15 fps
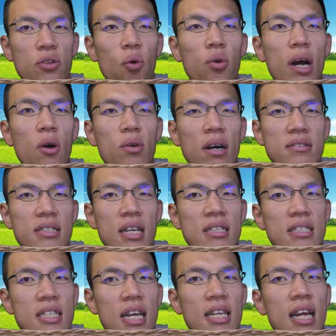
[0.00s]
動画を拡
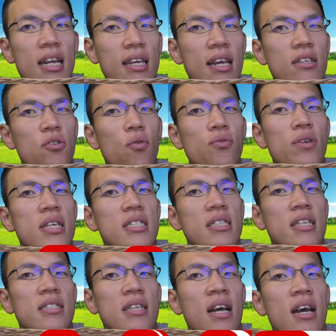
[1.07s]
散していただけると嬉しい
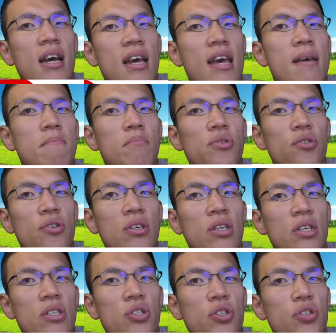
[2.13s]
です演舞
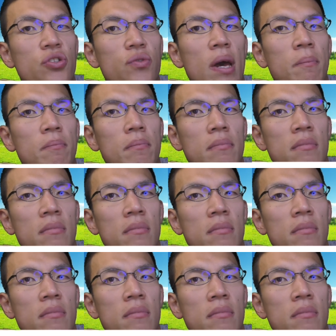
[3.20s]
終演